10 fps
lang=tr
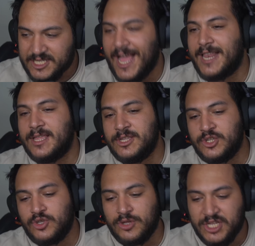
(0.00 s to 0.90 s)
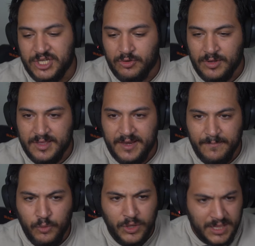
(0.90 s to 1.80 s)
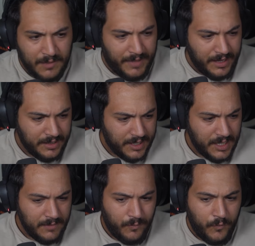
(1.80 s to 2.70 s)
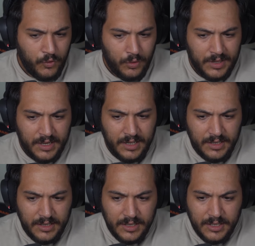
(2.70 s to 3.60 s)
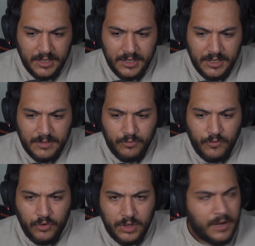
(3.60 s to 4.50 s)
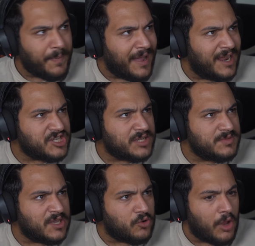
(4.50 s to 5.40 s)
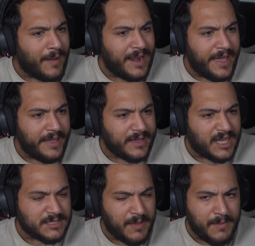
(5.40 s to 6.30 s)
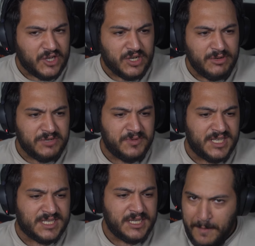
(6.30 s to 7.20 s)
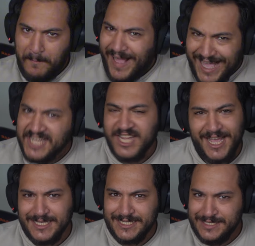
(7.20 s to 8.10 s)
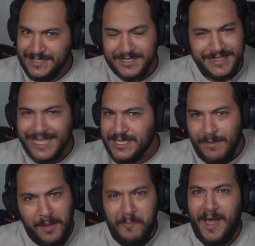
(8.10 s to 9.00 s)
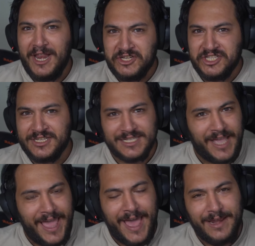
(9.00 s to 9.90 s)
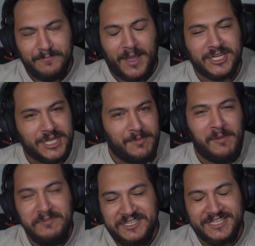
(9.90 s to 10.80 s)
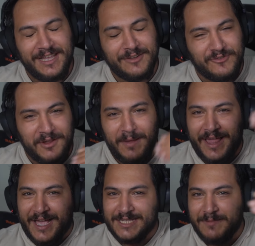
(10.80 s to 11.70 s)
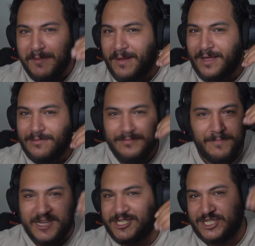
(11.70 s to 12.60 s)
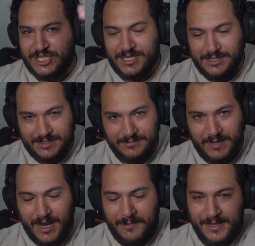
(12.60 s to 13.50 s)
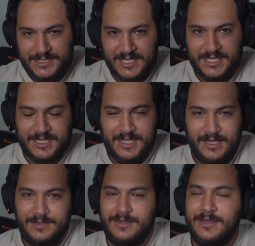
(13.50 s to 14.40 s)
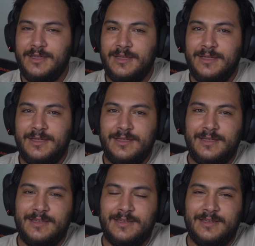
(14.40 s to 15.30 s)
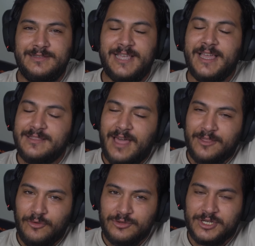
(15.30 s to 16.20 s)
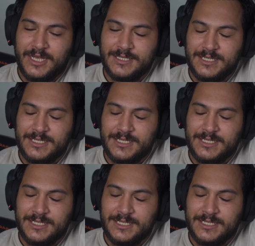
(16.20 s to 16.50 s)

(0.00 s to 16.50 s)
Geldiğiniz için çok teşekkür ederim. Büyük ihtimal bu videoları... Ben teşekkür ederim bu videoları paylaştığımızda globale kasmaya başlamış mıyızdır? Bakacağız. Ee, ne zaman paylaşılırsa eğer başlamamışsak globale kasmaya ba- başlayacağız. Beraber Cedric'le. Ee, yayınlarda olacağız.